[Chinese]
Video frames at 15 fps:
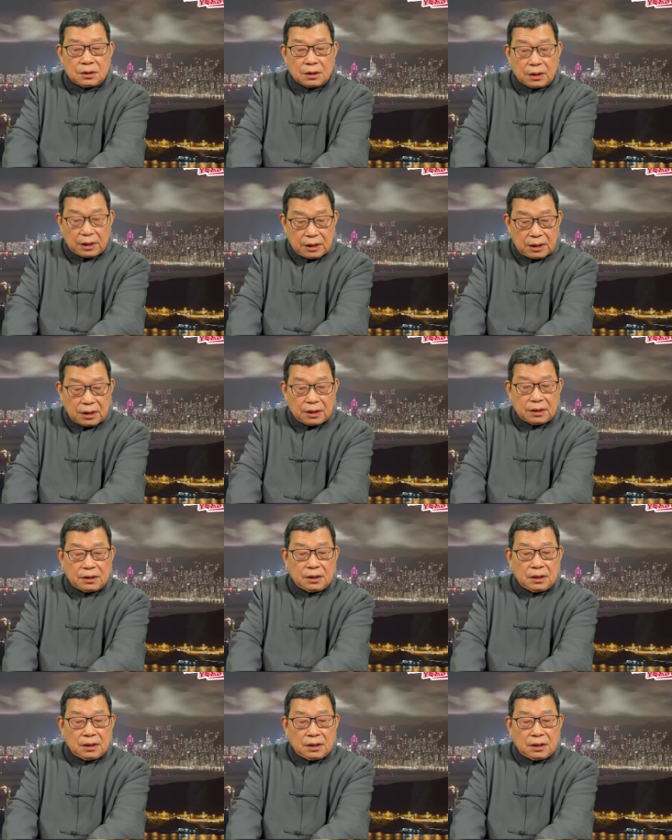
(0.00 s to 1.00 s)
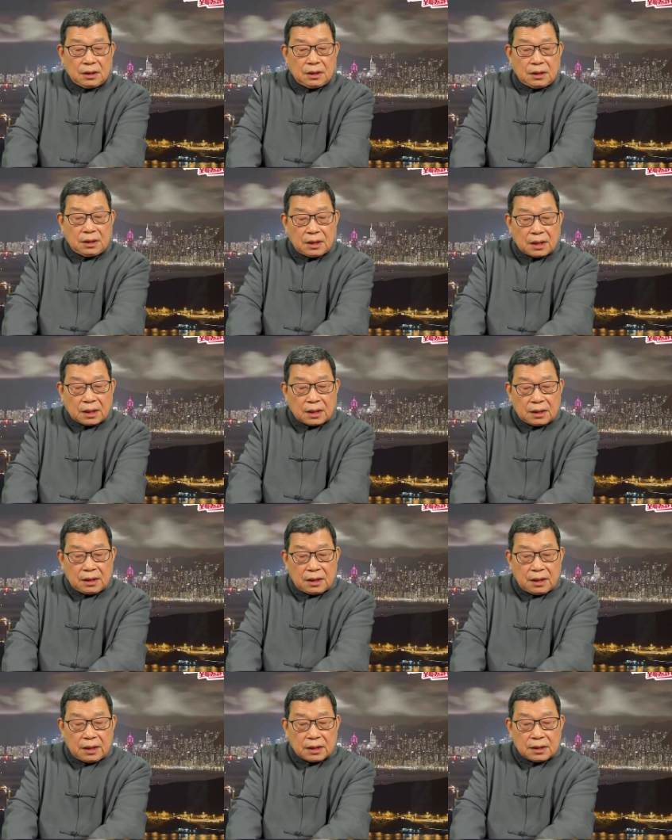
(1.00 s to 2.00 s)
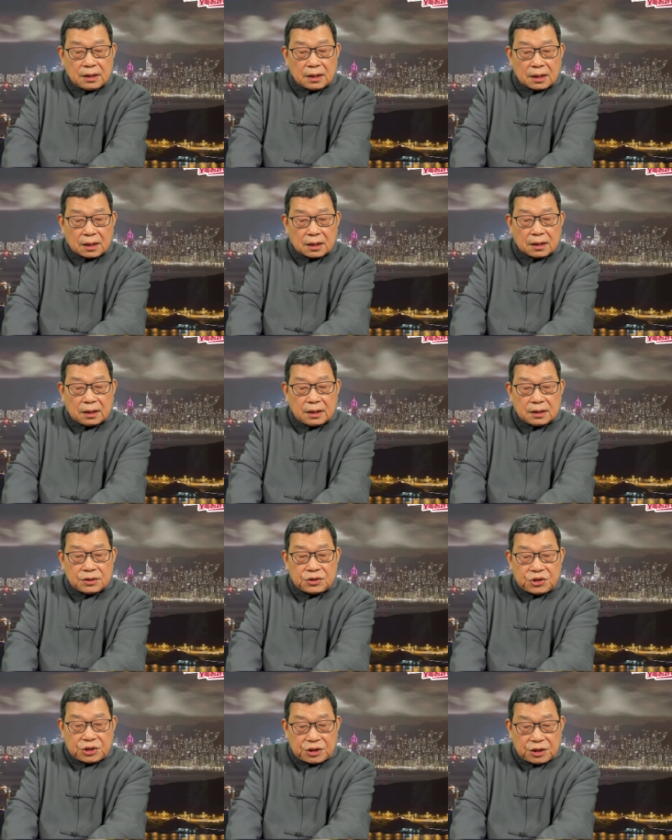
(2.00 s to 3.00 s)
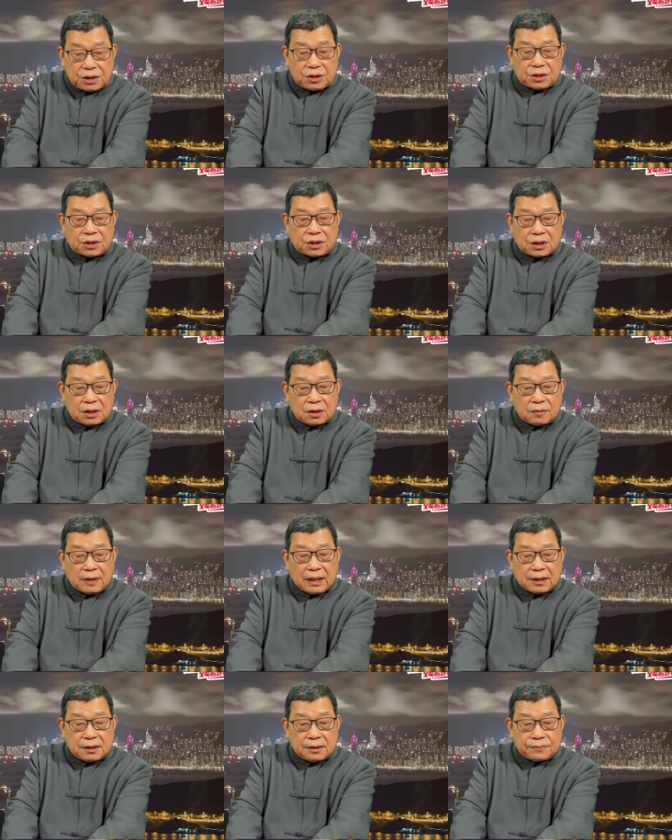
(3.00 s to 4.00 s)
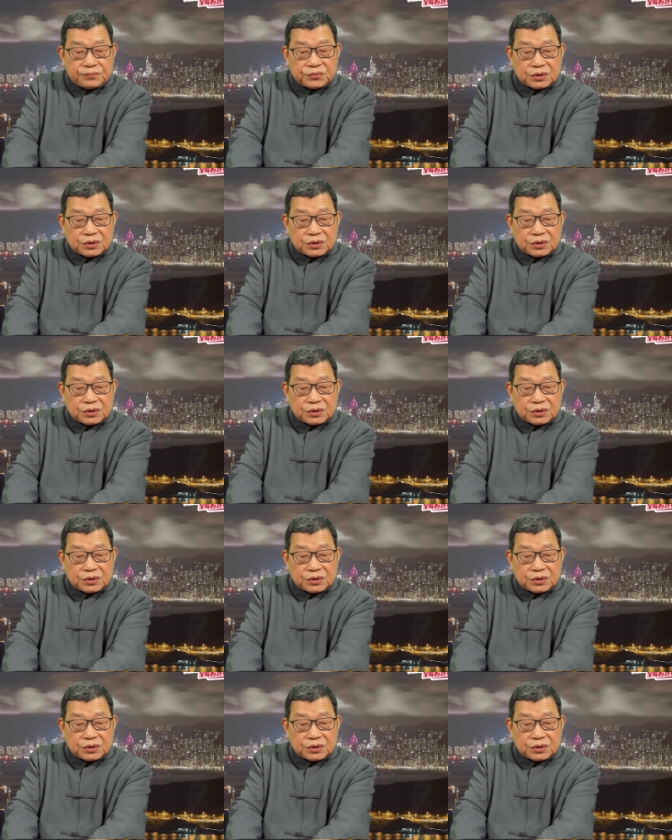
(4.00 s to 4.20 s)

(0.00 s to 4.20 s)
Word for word: 哎呀，一二一零二零七十二万